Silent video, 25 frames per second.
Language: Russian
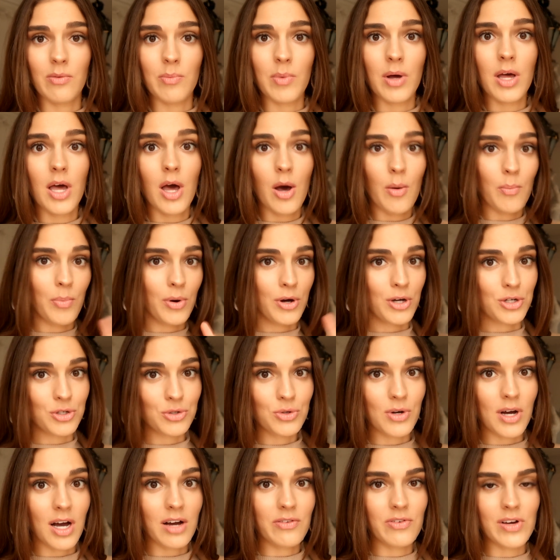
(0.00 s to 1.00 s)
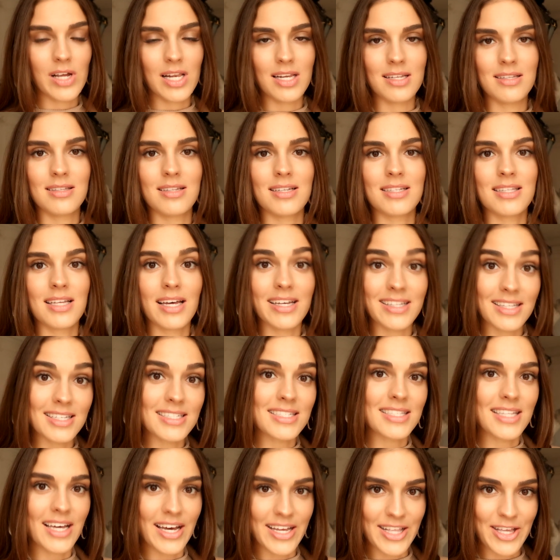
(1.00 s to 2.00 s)
я вам покажу, как выглядит
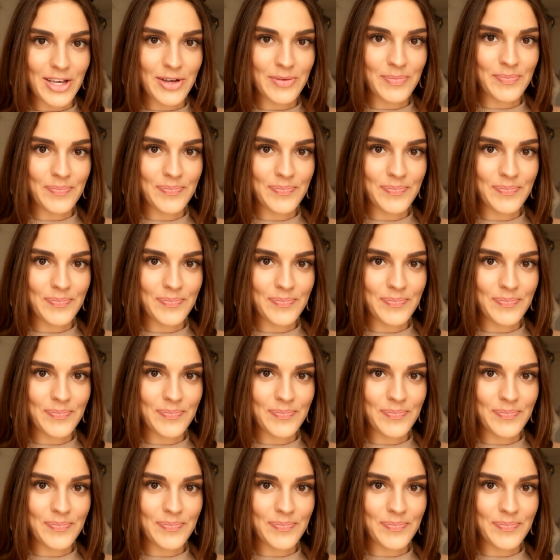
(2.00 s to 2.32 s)
это здание.